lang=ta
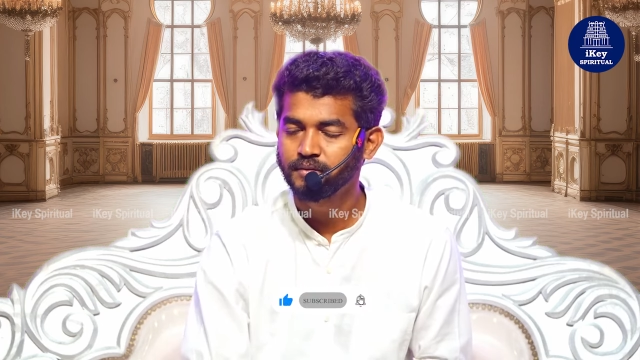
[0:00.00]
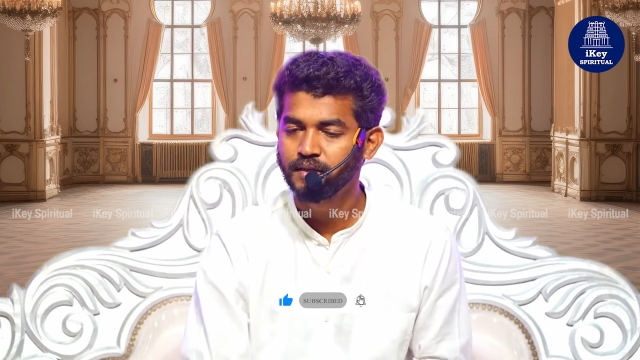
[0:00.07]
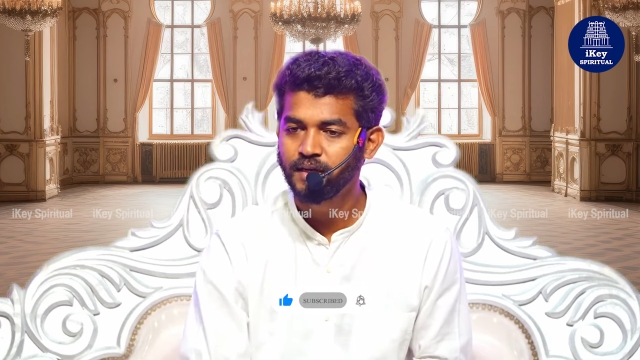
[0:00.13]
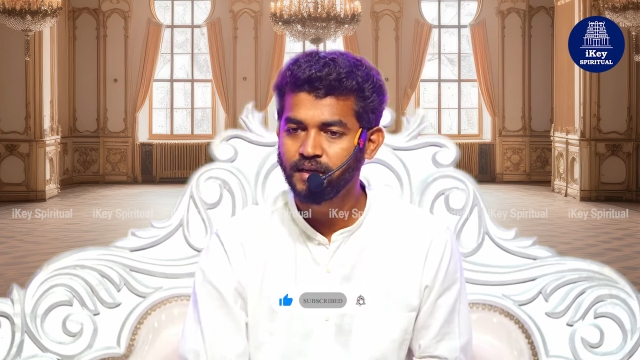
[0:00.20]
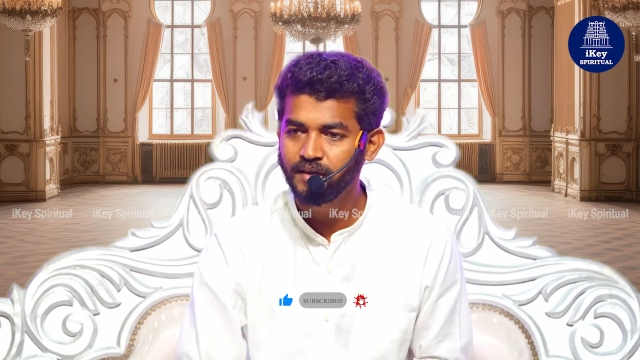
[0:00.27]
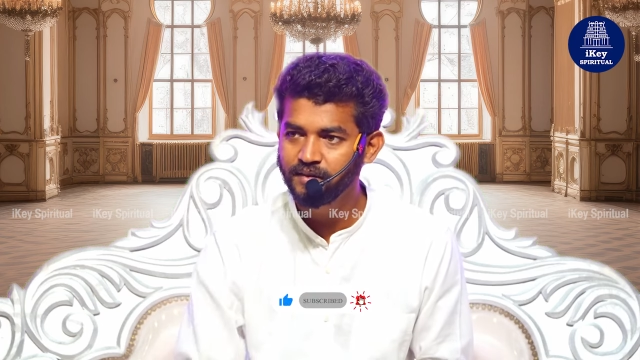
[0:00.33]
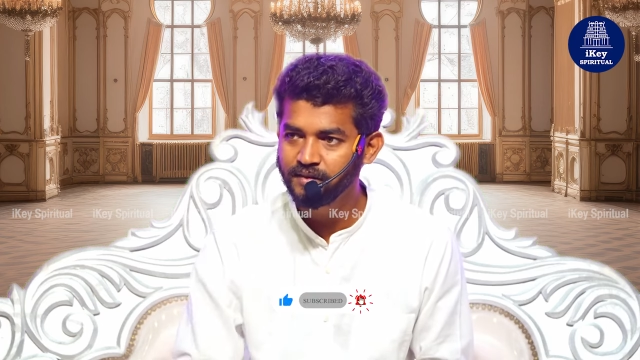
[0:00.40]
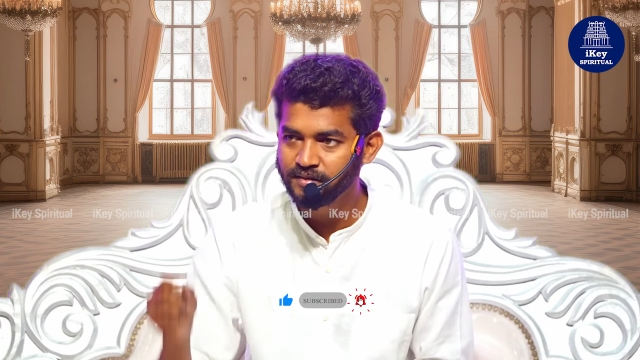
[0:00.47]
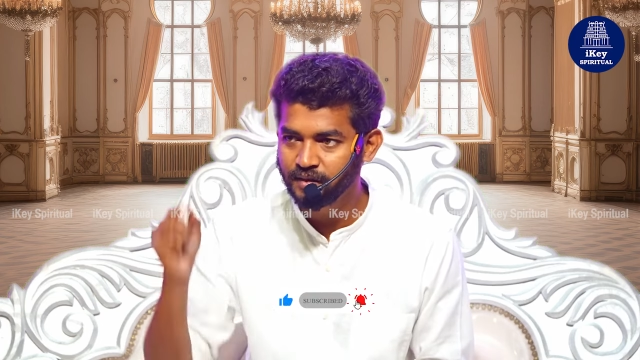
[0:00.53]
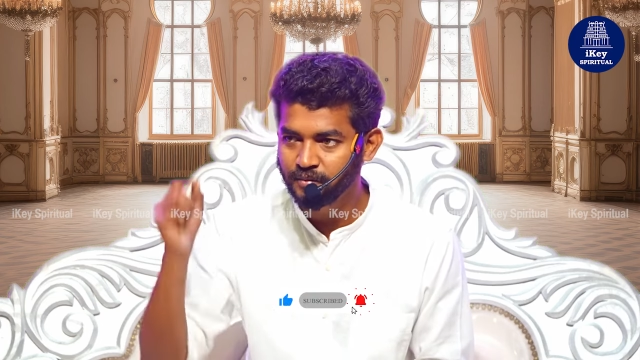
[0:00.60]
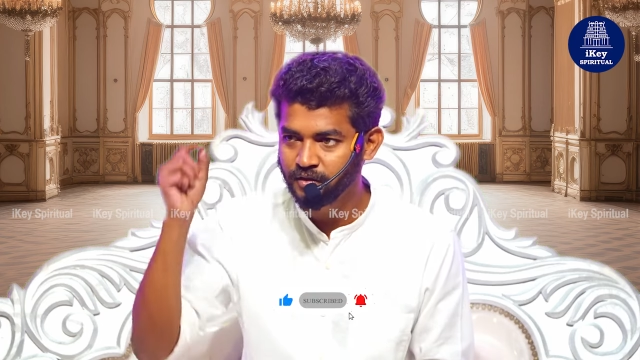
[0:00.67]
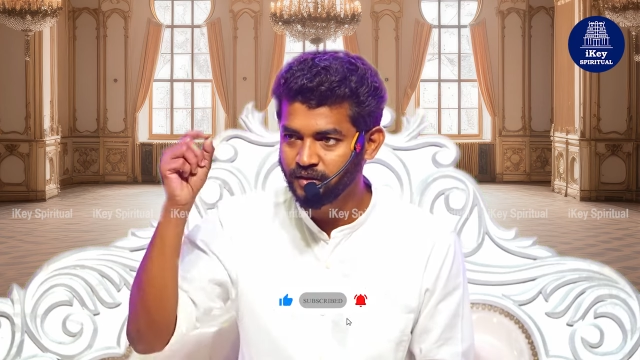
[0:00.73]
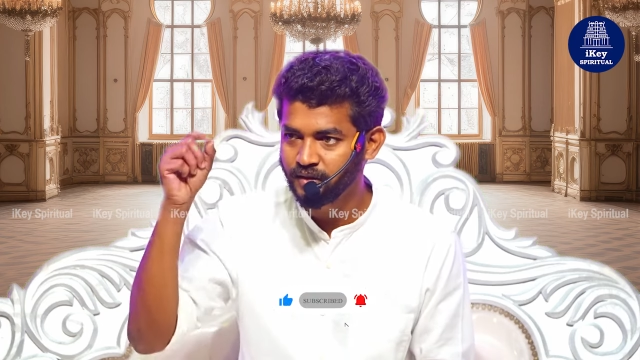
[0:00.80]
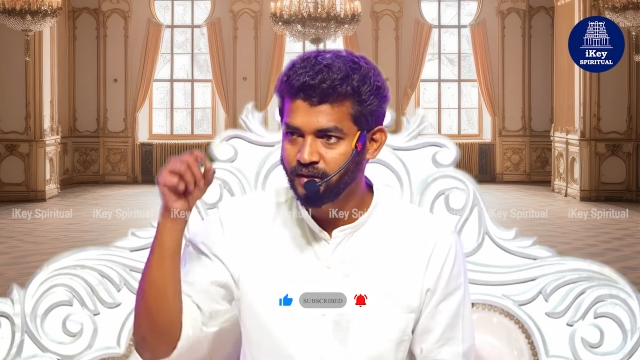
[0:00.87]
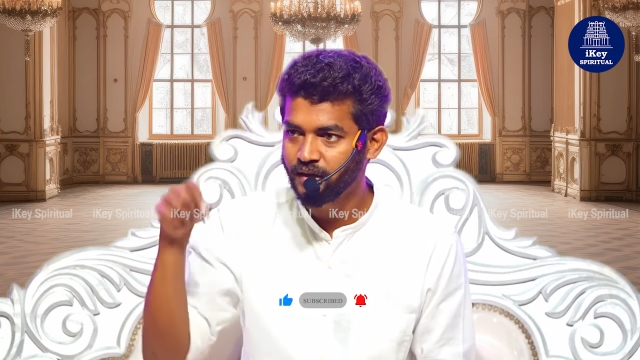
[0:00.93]
ரெண்டுத்துக்கு
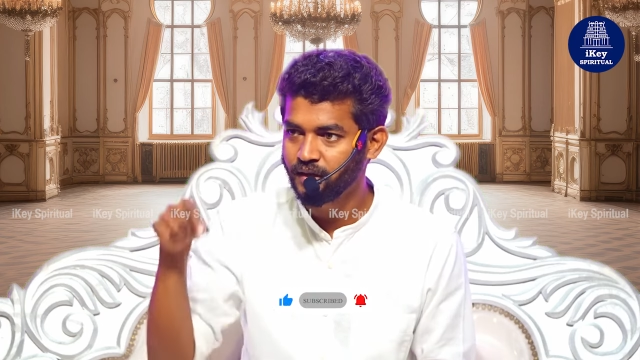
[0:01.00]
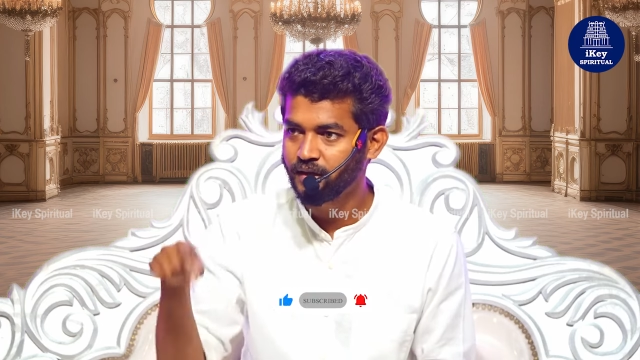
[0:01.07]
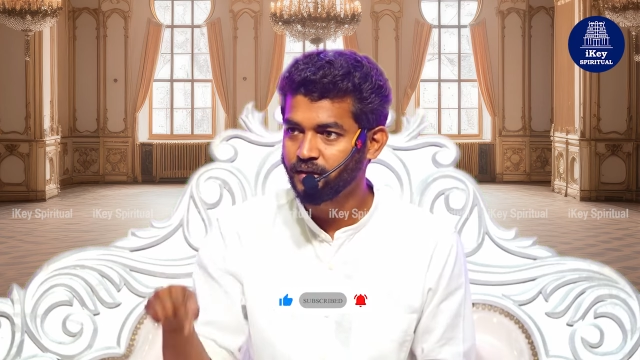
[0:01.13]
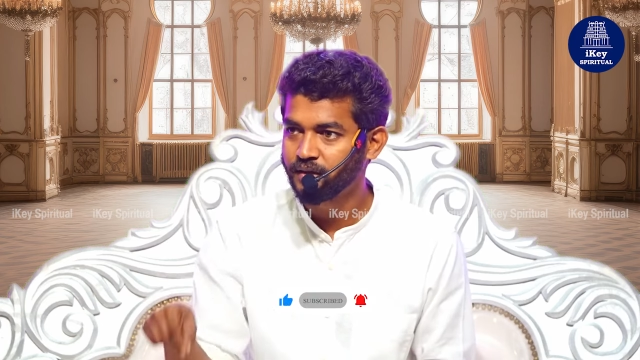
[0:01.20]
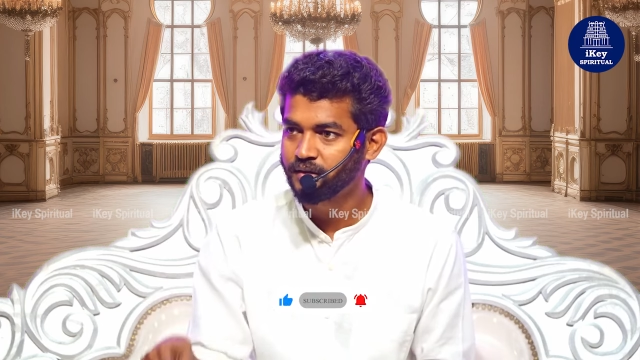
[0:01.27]
சம்மந்தம் இருக்கா